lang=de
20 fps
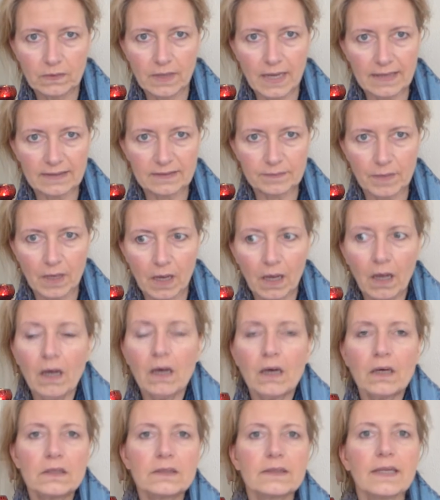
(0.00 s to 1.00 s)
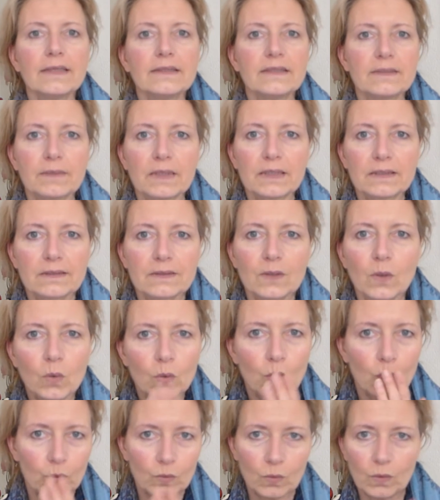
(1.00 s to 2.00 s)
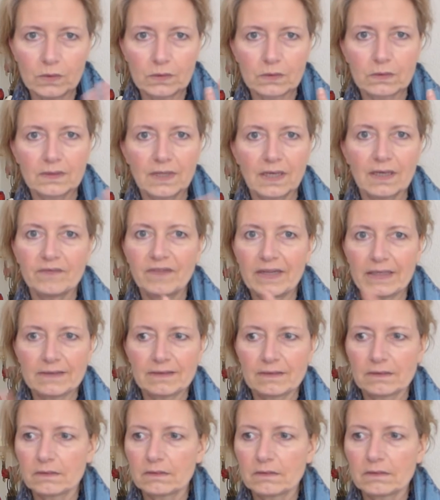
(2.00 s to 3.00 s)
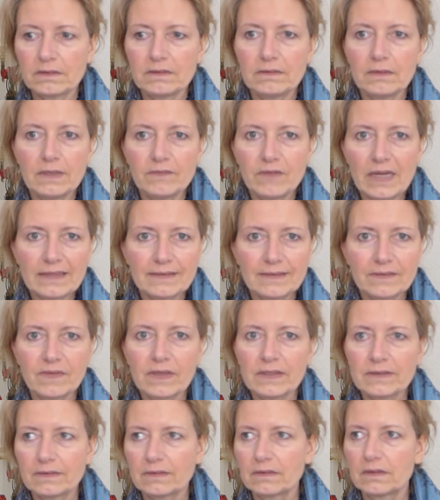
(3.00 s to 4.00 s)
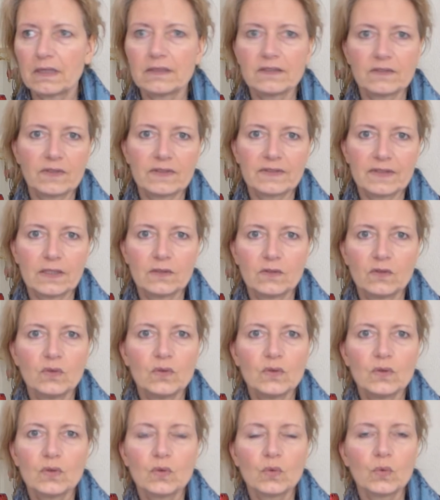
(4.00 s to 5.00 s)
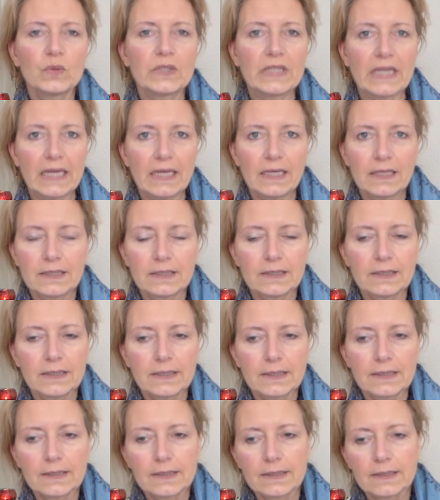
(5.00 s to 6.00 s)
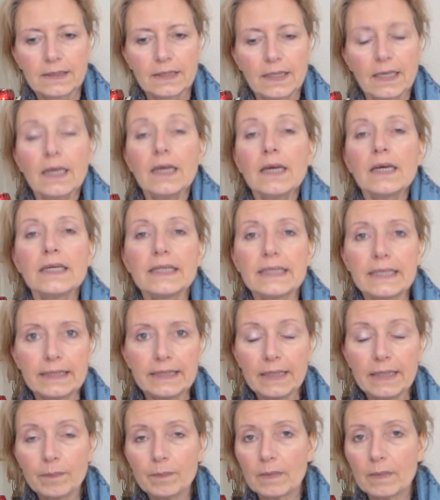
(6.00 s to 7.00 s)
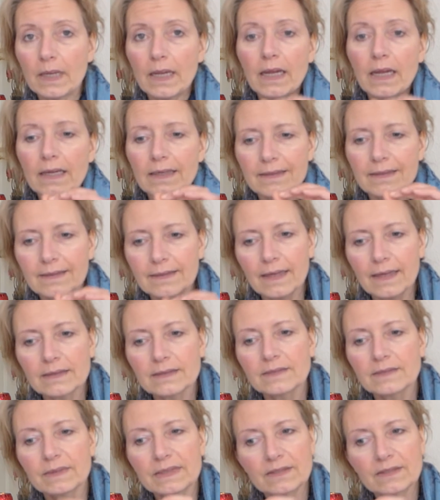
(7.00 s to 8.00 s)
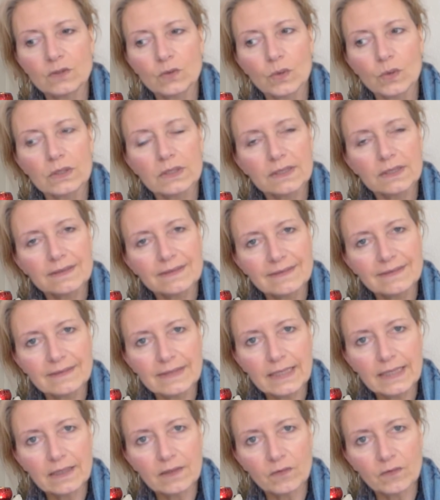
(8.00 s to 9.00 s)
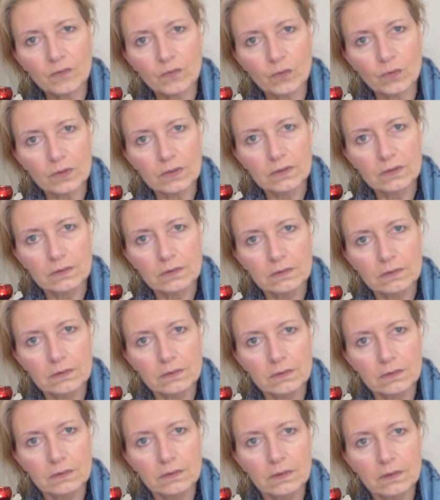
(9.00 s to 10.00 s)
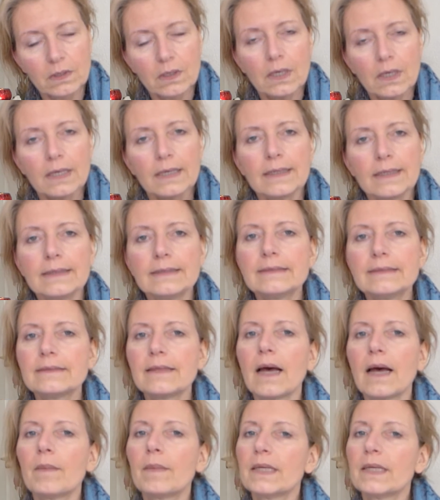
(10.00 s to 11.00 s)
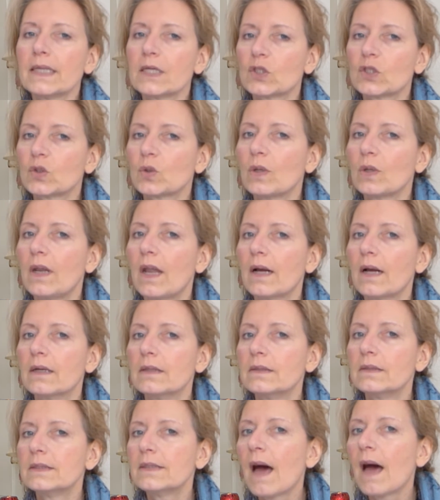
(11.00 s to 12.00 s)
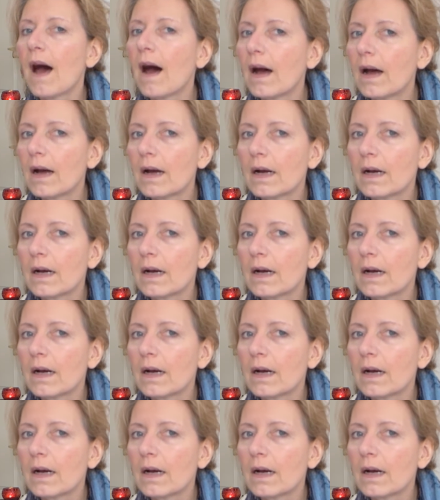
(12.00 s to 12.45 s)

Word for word: Erstmal, ah, da ist was, oh Gott, oh Gott, da wächst wächst was, da ist was entzündet, oh je. Ihr Lieben, das, was dort gesehen wird, ist aber ja schon lange da.